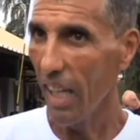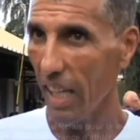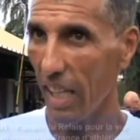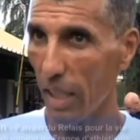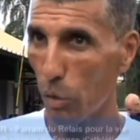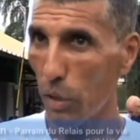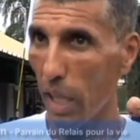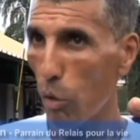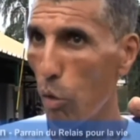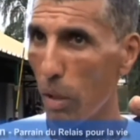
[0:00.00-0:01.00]
Et tout
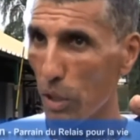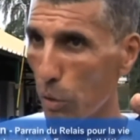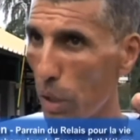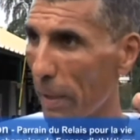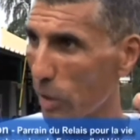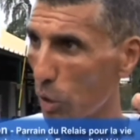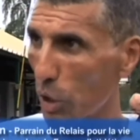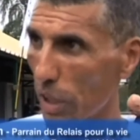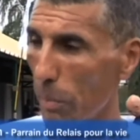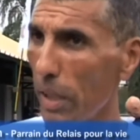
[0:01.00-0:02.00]
d'un coup, moi j'ai eu des personnes que
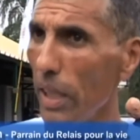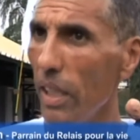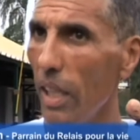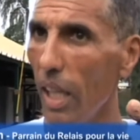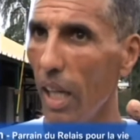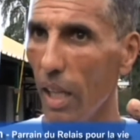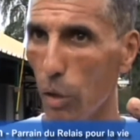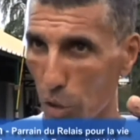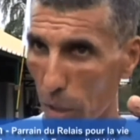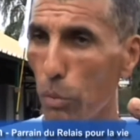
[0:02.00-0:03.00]
j'aimais,
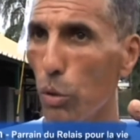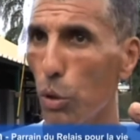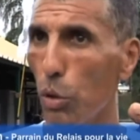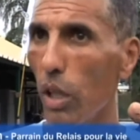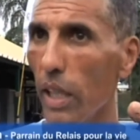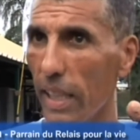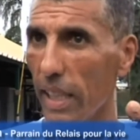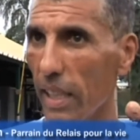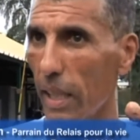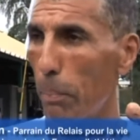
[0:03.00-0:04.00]
que j'aime toujours et qui
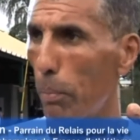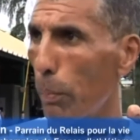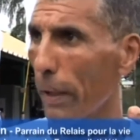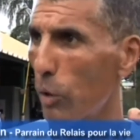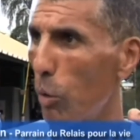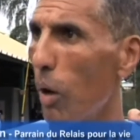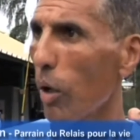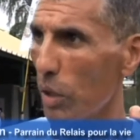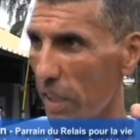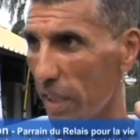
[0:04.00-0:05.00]
étaient plus près de moi
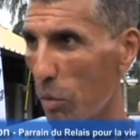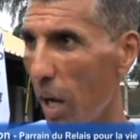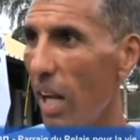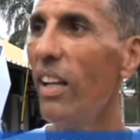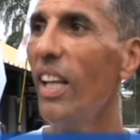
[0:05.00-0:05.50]
que des étoiles.